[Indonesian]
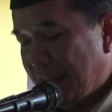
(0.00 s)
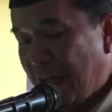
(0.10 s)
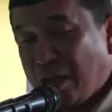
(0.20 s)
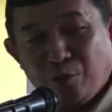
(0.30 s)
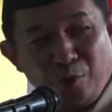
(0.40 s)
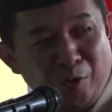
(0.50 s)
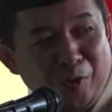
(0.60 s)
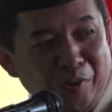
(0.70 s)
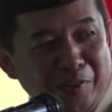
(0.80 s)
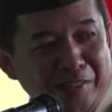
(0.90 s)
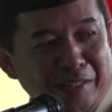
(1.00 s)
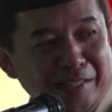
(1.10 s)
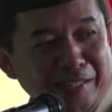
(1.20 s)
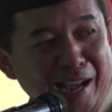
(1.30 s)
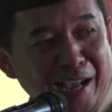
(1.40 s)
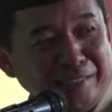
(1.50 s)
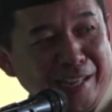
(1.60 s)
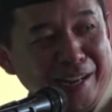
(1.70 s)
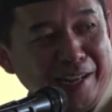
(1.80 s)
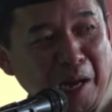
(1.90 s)
Kak Sukro, tetangga
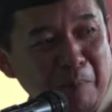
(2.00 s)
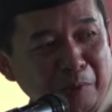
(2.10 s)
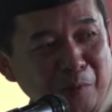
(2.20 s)
saya dari Kermat